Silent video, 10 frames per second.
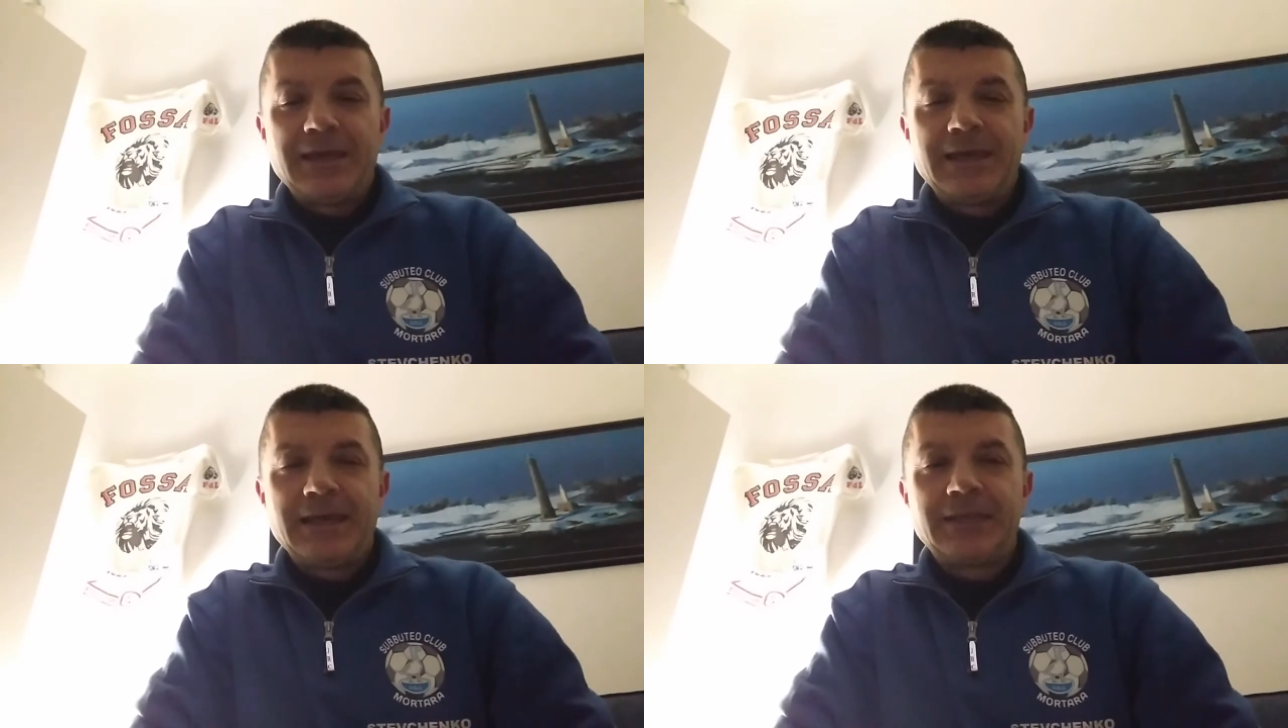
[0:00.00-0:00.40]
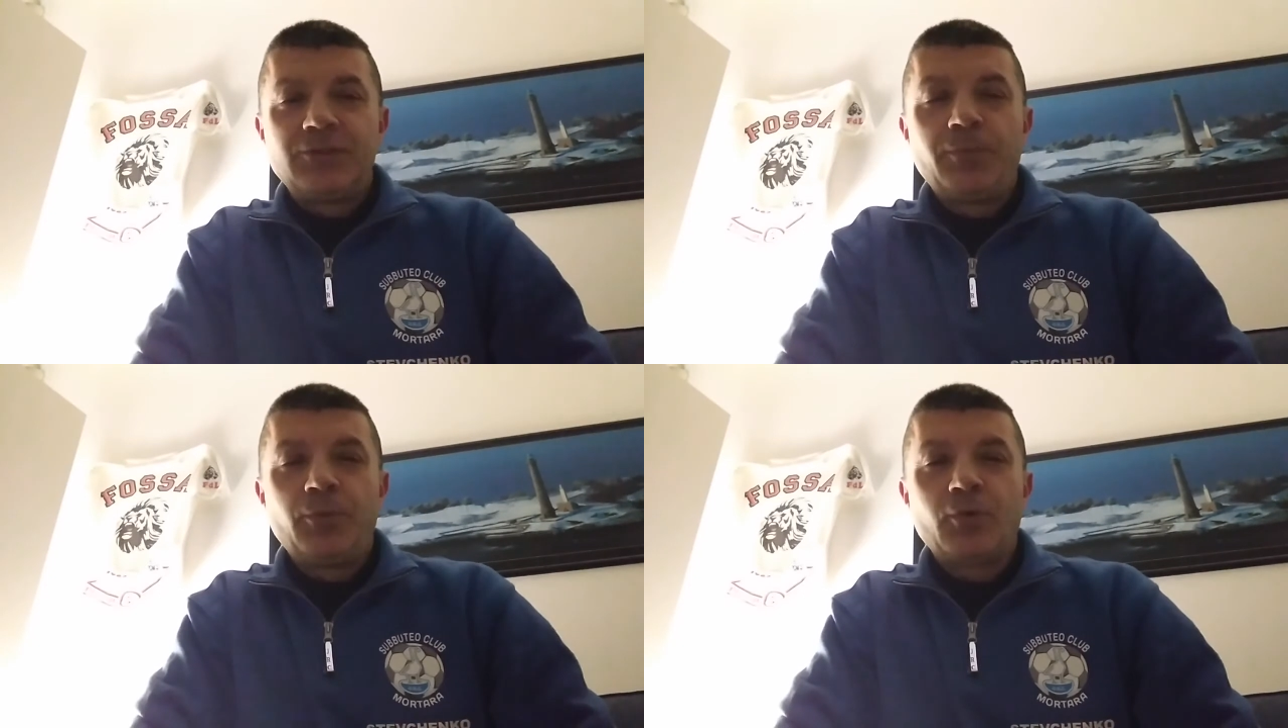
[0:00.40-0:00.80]
E
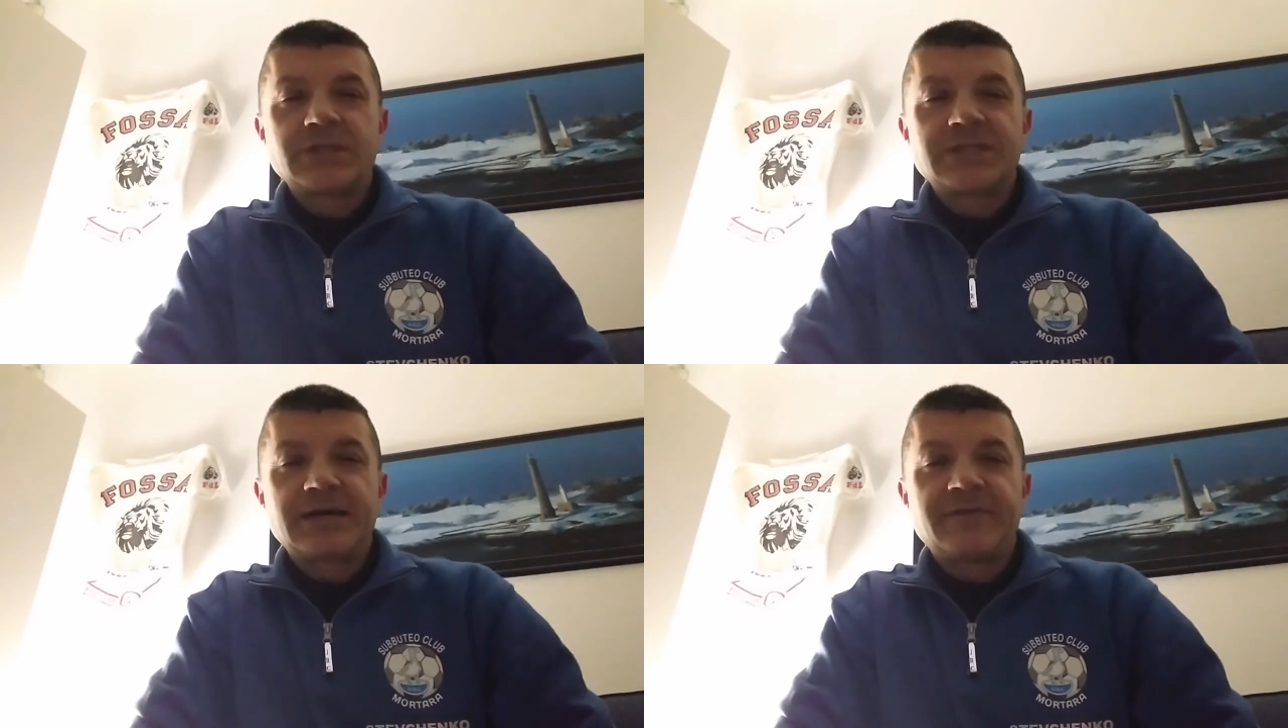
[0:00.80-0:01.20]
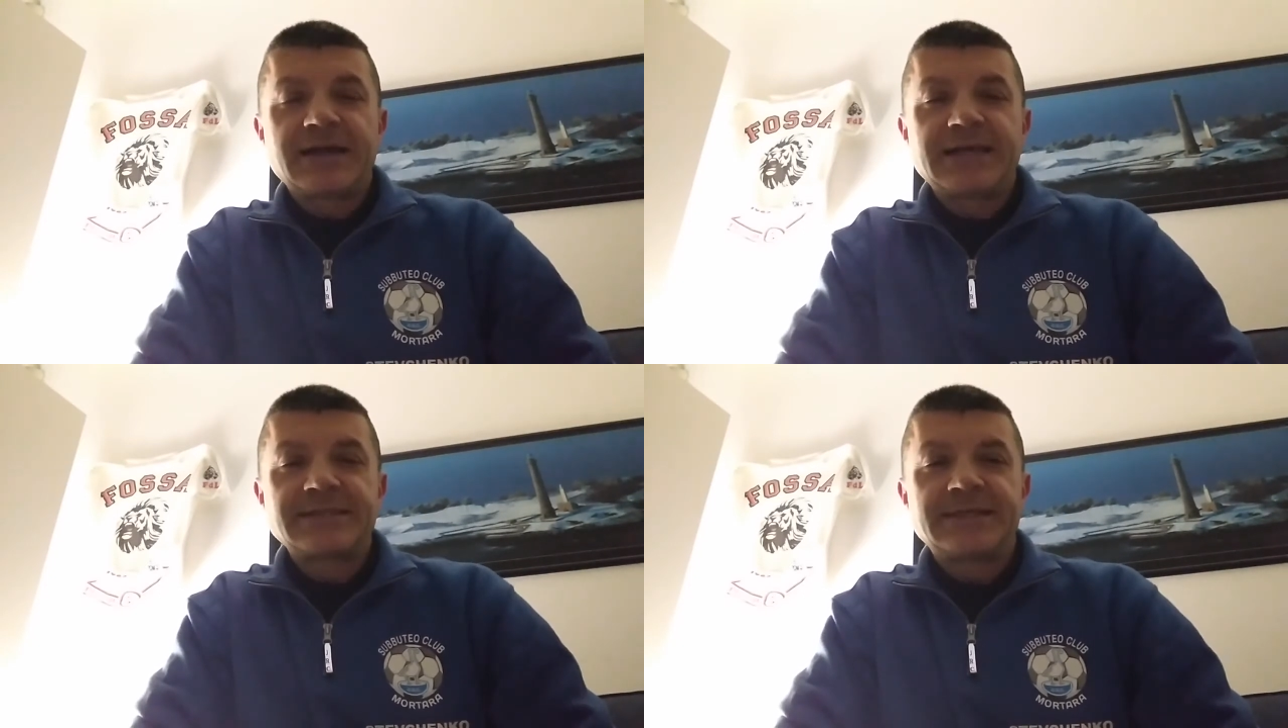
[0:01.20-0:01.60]
dopo questa
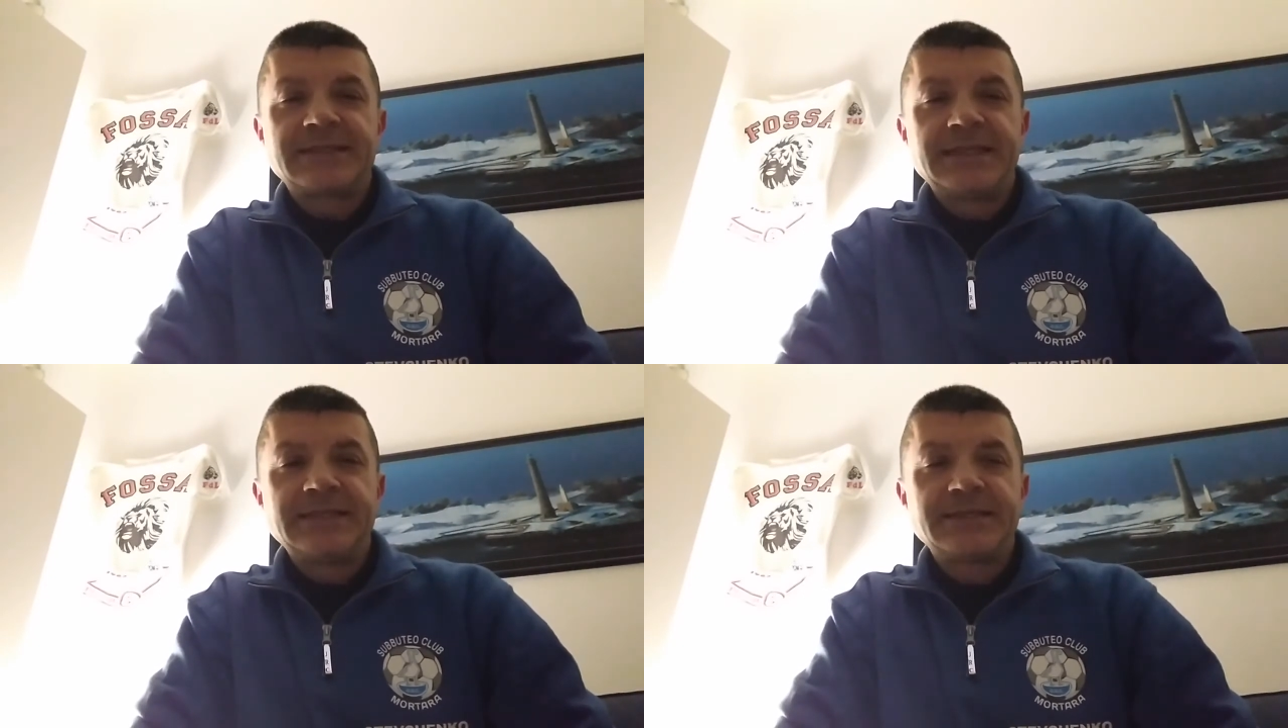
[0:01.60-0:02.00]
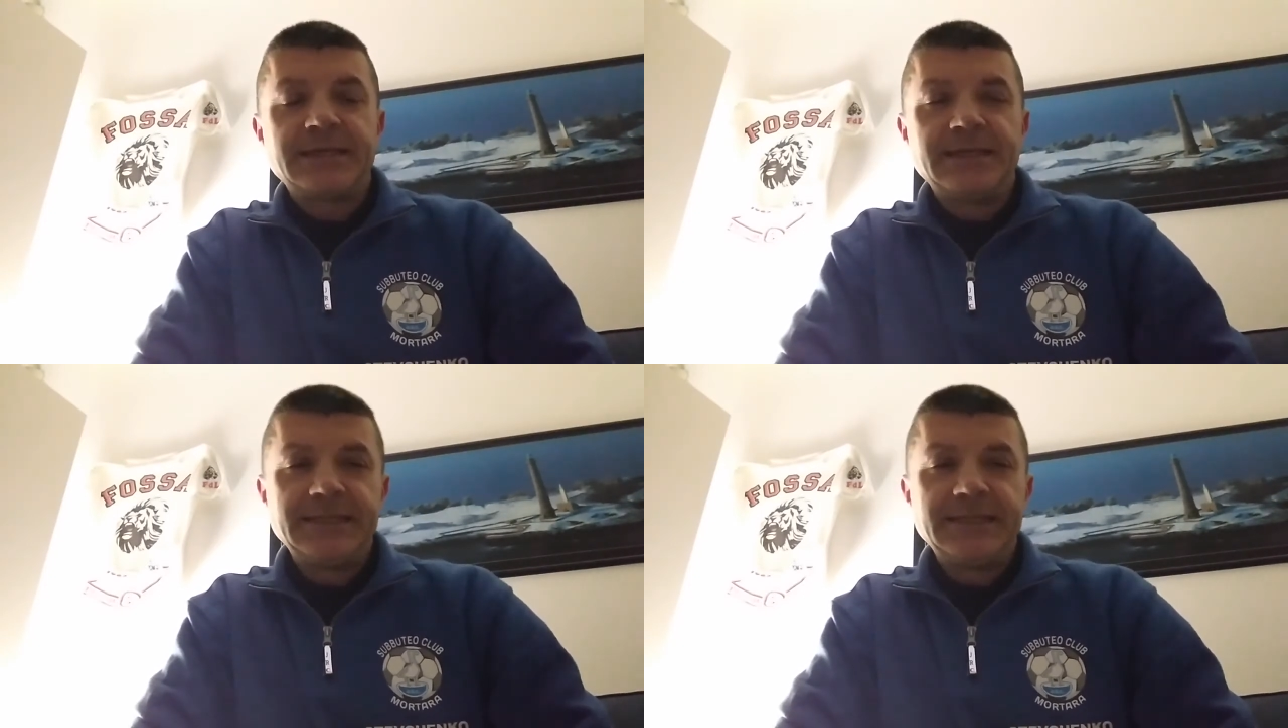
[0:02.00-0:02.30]
vacanza natalizia